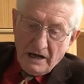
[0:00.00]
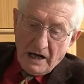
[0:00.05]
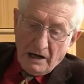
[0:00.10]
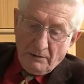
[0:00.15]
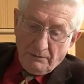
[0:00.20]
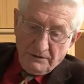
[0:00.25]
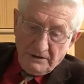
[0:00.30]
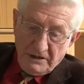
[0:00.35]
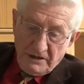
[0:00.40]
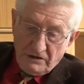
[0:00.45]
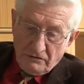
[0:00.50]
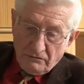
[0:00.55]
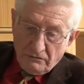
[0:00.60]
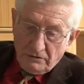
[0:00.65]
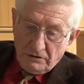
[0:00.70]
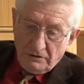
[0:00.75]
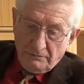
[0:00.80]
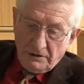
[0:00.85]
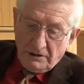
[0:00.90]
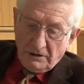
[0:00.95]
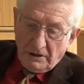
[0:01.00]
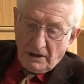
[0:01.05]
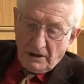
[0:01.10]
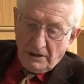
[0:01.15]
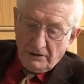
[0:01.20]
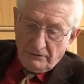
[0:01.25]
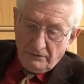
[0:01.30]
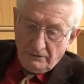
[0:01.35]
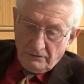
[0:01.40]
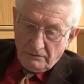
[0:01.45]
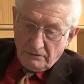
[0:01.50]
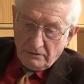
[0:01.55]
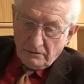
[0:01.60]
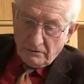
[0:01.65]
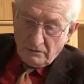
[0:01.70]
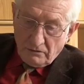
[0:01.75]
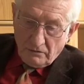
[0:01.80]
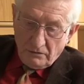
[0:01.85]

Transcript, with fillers: aber nicht ohne Mineraldüngung